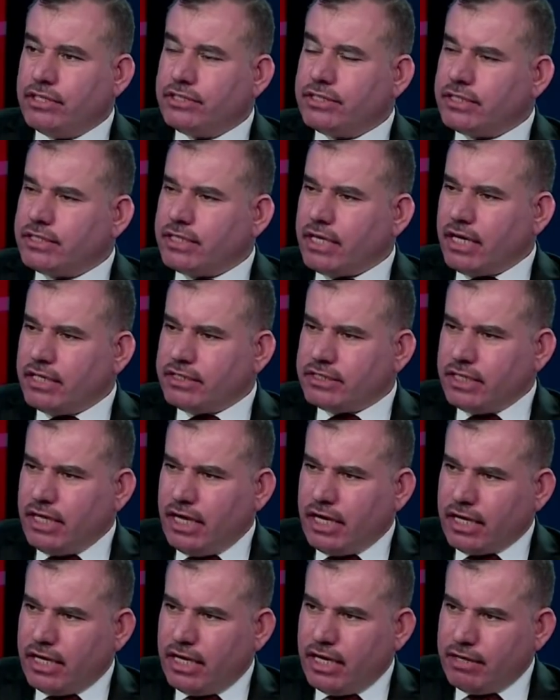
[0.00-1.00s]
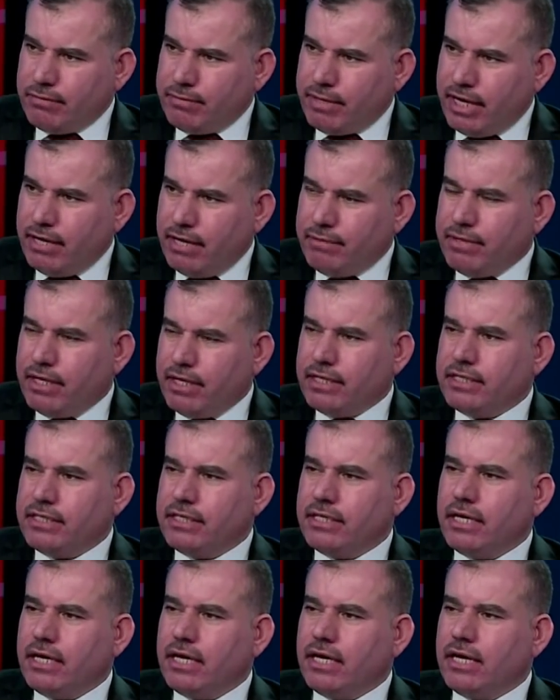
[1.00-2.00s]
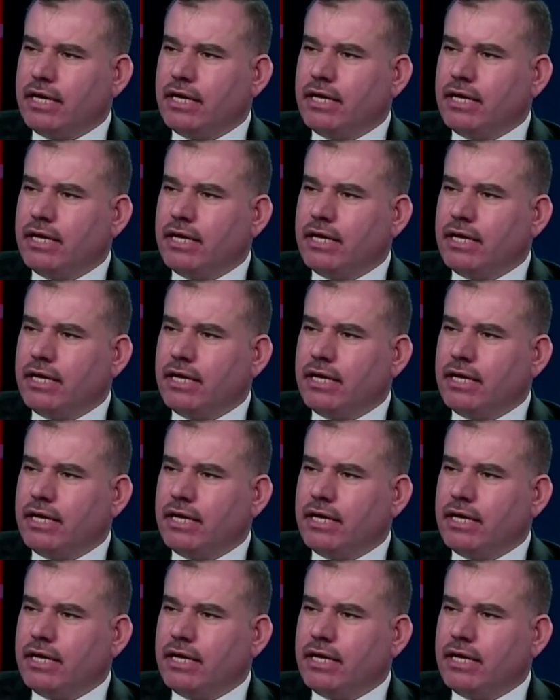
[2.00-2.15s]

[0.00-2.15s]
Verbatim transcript: تقصي حقائق برلمانيه